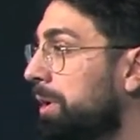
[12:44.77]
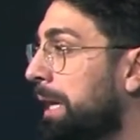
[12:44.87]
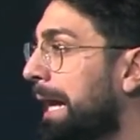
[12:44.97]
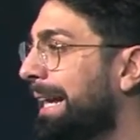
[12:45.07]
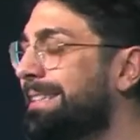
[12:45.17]

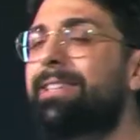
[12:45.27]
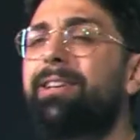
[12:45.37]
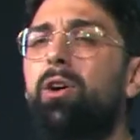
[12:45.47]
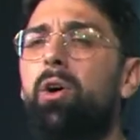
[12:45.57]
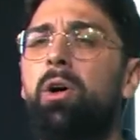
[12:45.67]
e
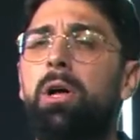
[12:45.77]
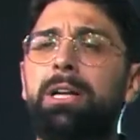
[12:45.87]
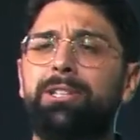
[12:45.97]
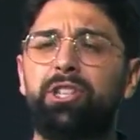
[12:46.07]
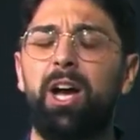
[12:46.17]
Dio
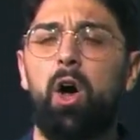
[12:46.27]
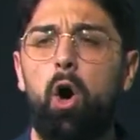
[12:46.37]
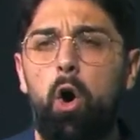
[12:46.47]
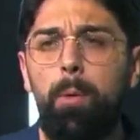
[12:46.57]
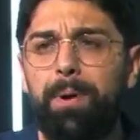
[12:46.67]
già
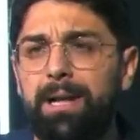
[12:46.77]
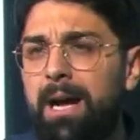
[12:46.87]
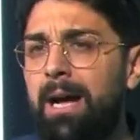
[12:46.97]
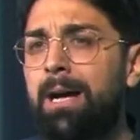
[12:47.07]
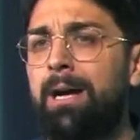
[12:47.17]

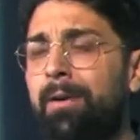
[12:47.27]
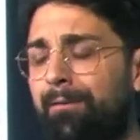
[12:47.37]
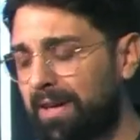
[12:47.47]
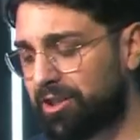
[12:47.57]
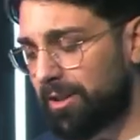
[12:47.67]
opera
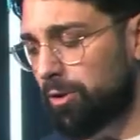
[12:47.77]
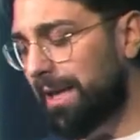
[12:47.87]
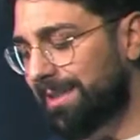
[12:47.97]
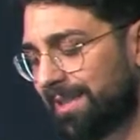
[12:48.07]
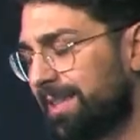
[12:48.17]
facendo la
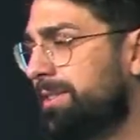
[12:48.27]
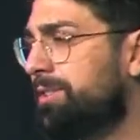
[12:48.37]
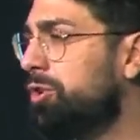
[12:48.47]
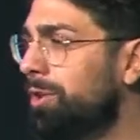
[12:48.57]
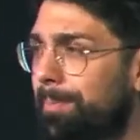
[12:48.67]

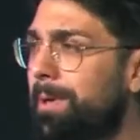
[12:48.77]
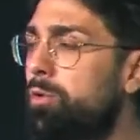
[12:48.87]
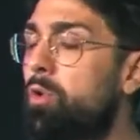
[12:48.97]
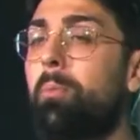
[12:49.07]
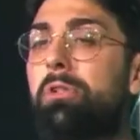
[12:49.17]
redenzione per
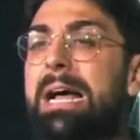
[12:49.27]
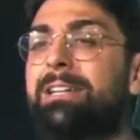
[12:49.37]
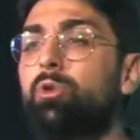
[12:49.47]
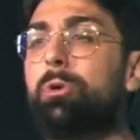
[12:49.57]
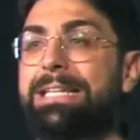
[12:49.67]
l'uomo,
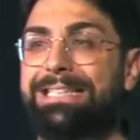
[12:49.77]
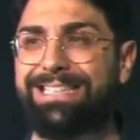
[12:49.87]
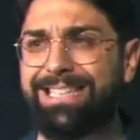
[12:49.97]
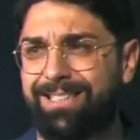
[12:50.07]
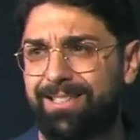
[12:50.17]
dando un
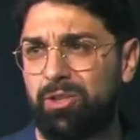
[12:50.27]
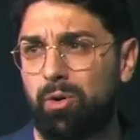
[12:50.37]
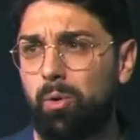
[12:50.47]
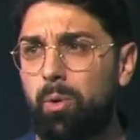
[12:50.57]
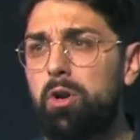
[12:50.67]
indizio,
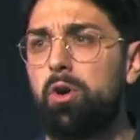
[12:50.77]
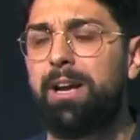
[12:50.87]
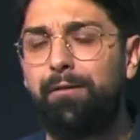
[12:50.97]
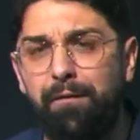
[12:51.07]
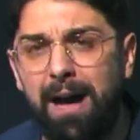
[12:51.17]
quello che
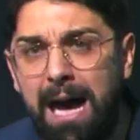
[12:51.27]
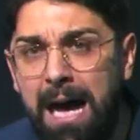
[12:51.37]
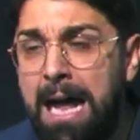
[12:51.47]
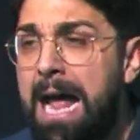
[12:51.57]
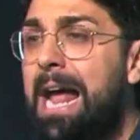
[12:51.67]
fa
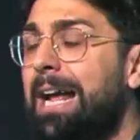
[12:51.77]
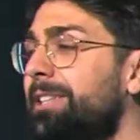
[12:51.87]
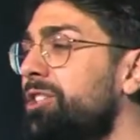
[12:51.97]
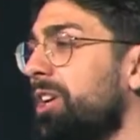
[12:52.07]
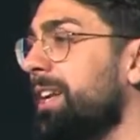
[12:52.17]
e
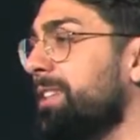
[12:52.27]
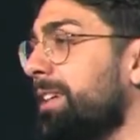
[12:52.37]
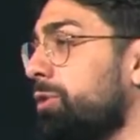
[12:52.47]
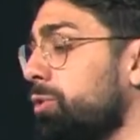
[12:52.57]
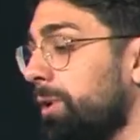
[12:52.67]
dice la
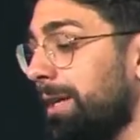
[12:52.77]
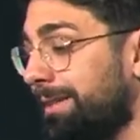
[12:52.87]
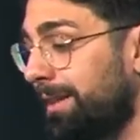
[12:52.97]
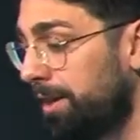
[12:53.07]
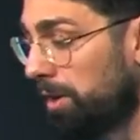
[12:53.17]
scrittura,
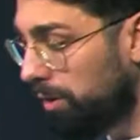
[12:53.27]
Dio lo